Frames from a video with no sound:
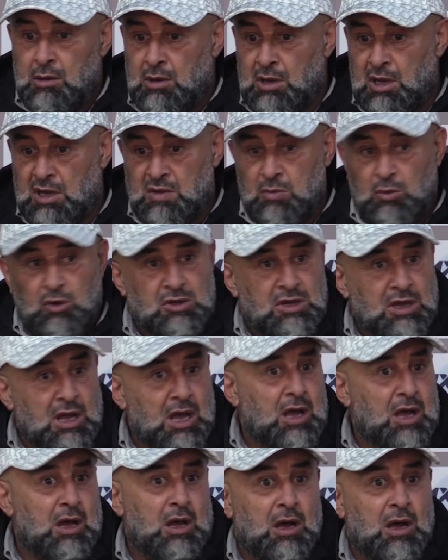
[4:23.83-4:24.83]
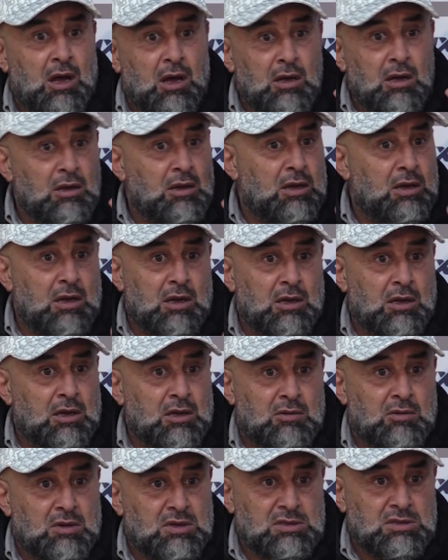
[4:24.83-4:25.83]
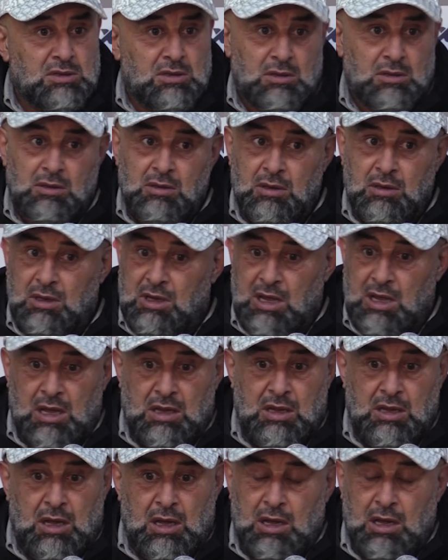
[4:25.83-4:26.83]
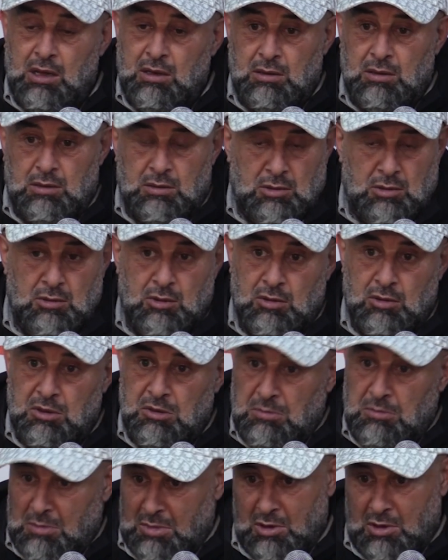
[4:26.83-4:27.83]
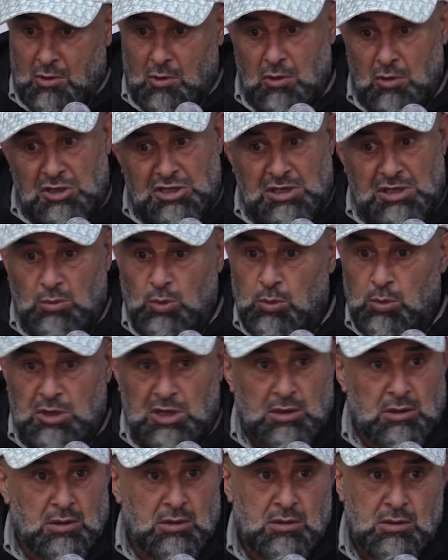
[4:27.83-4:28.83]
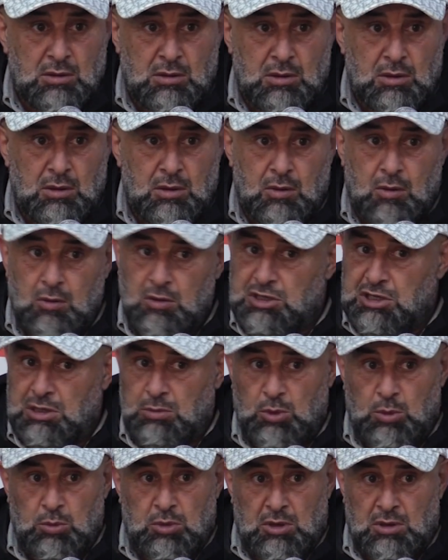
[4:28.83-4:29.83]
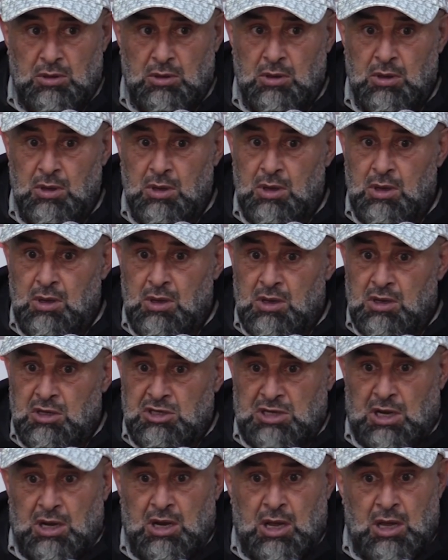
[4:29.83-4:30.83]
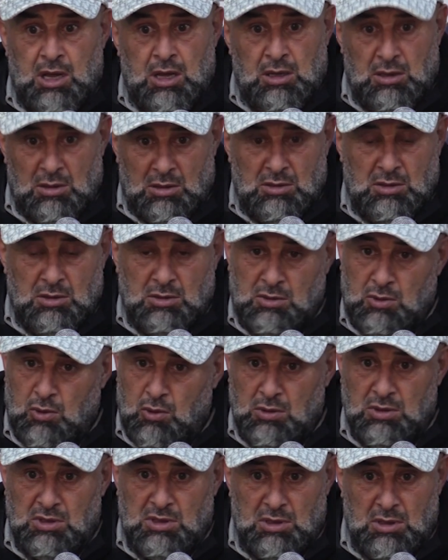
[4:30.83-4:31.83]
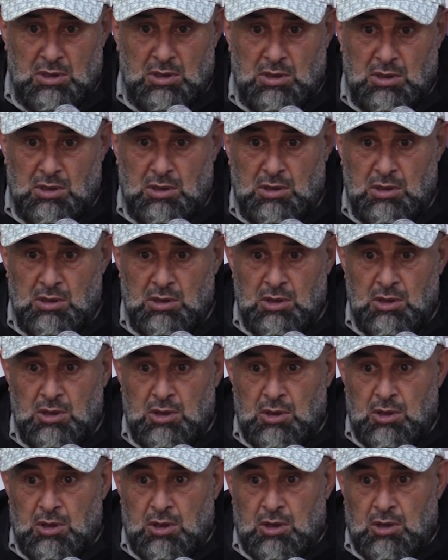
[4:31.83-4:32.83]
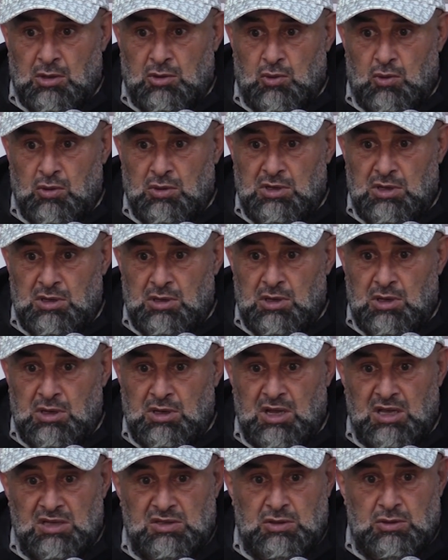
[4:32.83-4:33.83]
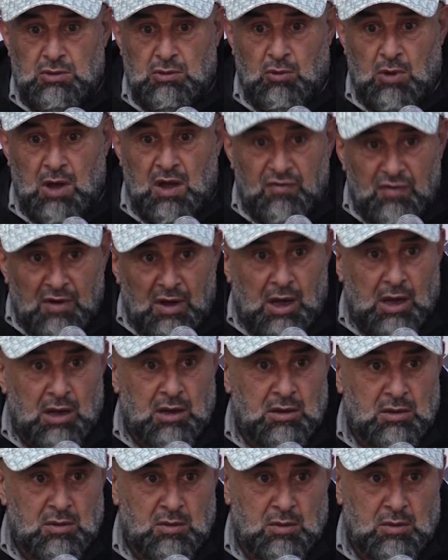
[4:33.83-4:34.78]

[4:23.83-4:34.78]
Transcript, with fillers: يا تموت يا يا, يا لهذا نظن كل شيء ممكن كل شيء ممكن ان شاء الله تكون تكون الناس واقفه